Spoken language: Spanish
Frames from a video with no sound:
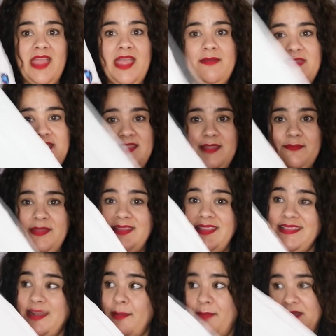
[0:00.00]
Evidentemente
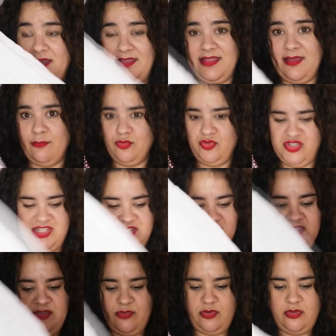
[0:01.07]
transparenta
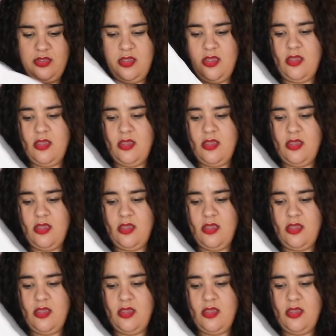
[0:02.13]
muchísimo,